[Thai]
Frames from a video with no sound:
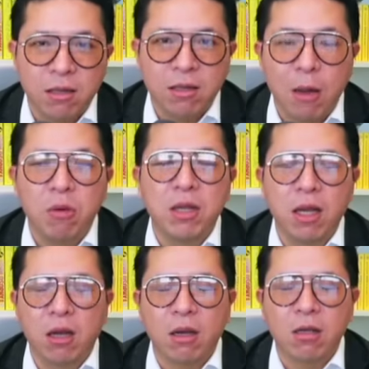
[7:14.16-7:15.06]
เล่าเรื่อ
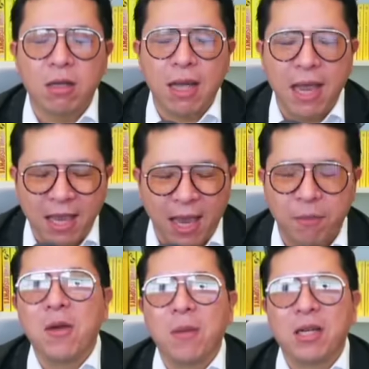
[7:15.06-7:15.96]
งให้เก่ง
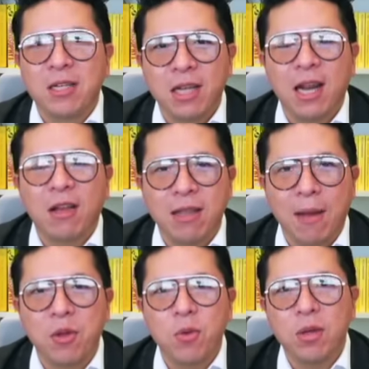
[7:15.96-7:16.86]
หมายถึงเรื่องอะไรก็ตา
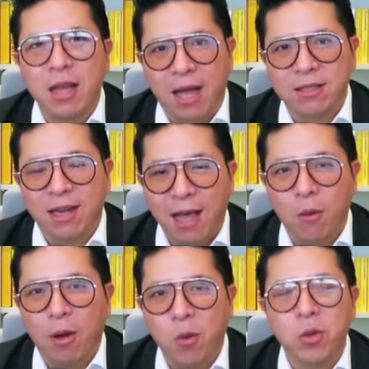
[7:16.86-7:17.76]
มที่คุณอยากจะเล่า
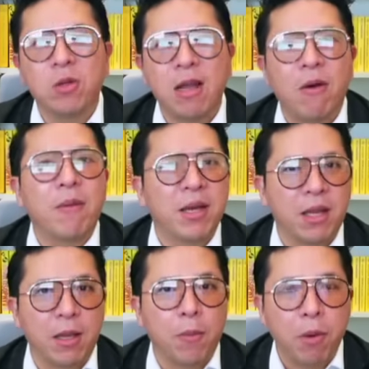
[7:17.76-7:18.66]
อ่ะคุณต้องเล่าให้มันดี